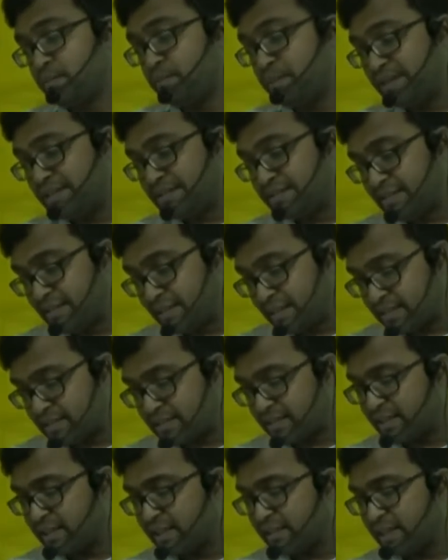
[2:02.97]
बिजनेस
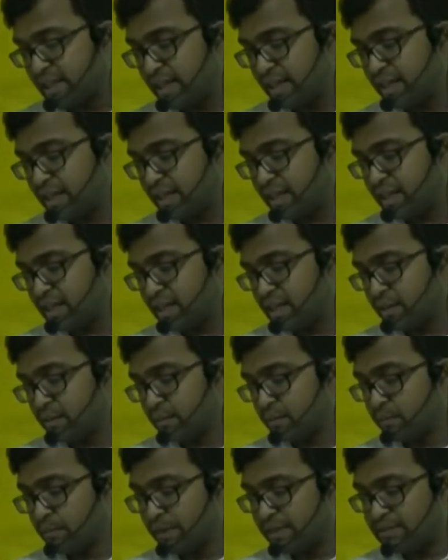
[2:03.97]
देता है
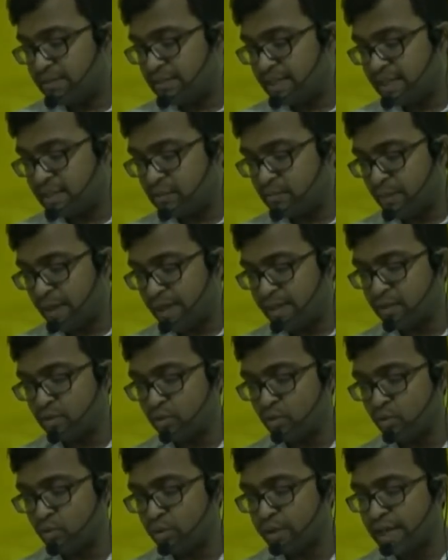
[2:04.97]
बिजनेसमैन
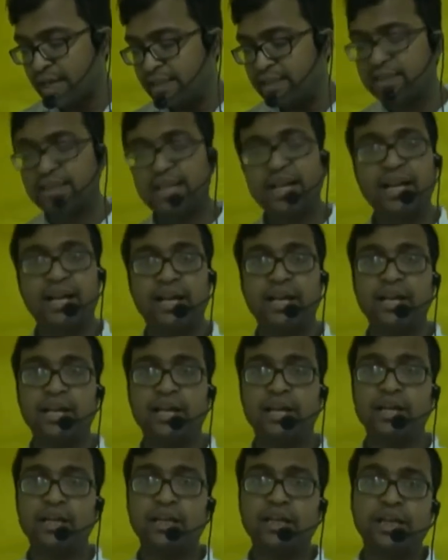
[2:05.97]
को क्या देता है
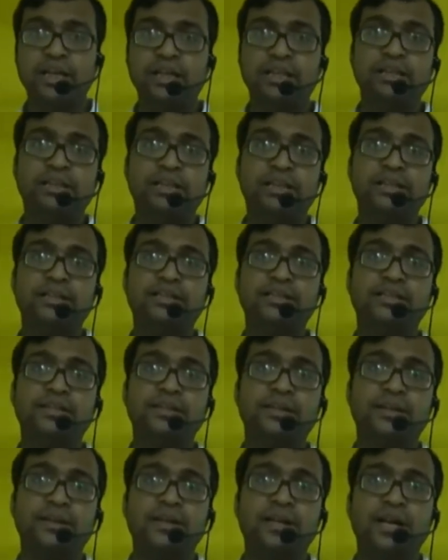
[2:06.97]
इंटरेस्ट
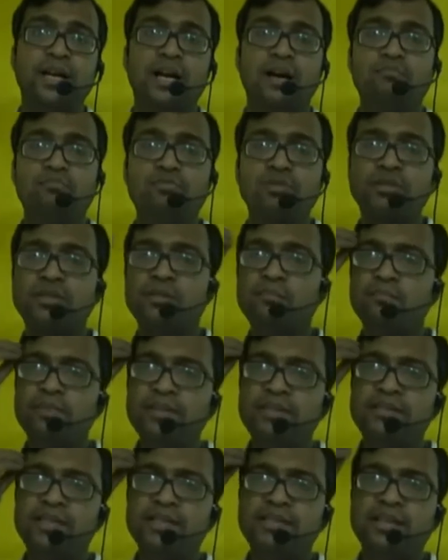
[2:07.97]
हमको सब
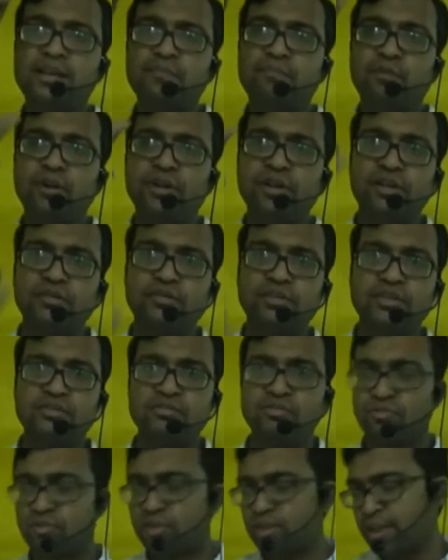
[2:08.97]
बिजनेस के पॉइंट ऑफ व्यू से
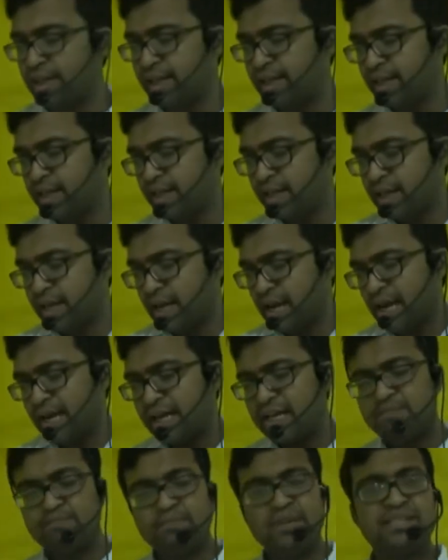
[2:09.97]
सोचना है
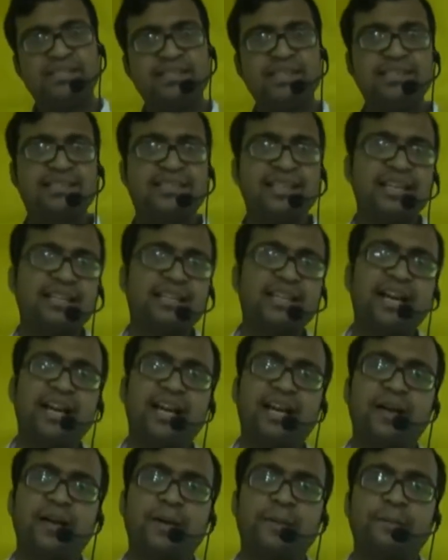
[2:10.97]
अगर बिजनेस देता
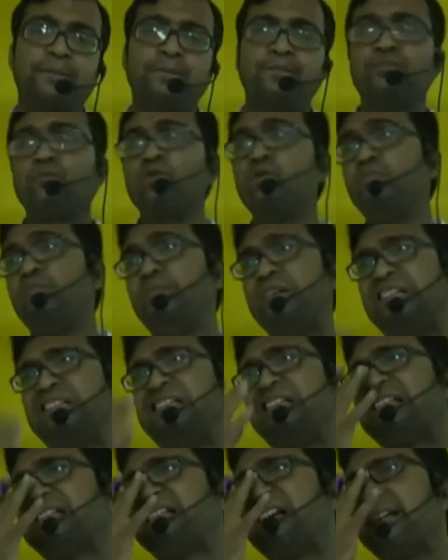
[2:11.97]
है तो
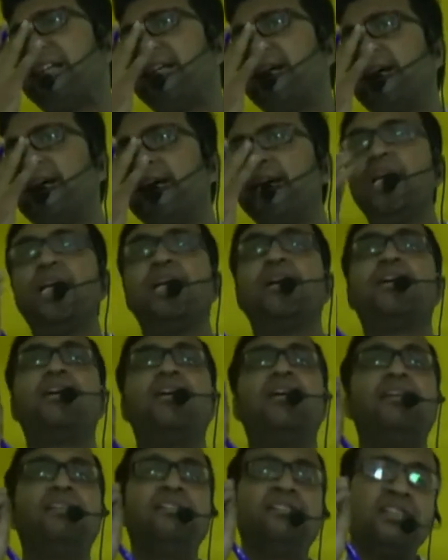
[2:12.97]
बिजनेस का ये
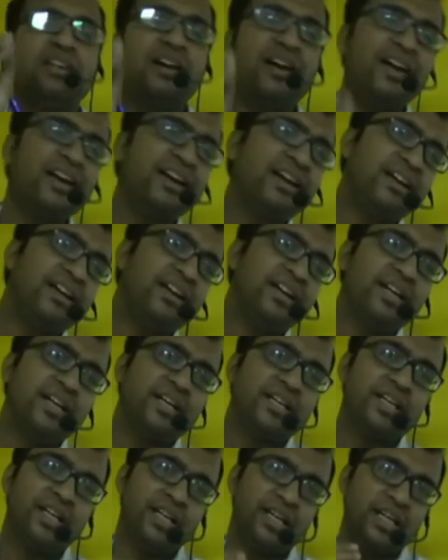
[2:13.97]
खर्चा है
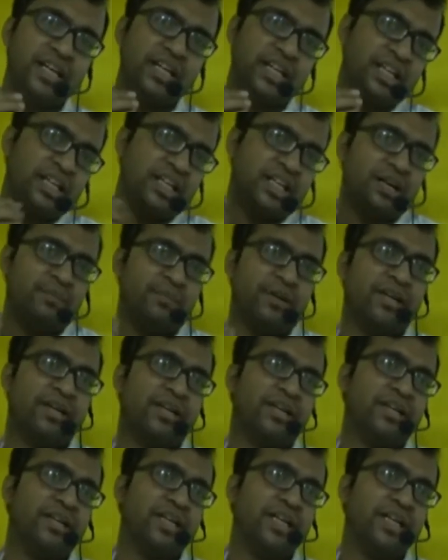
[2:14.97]
कि इनकम है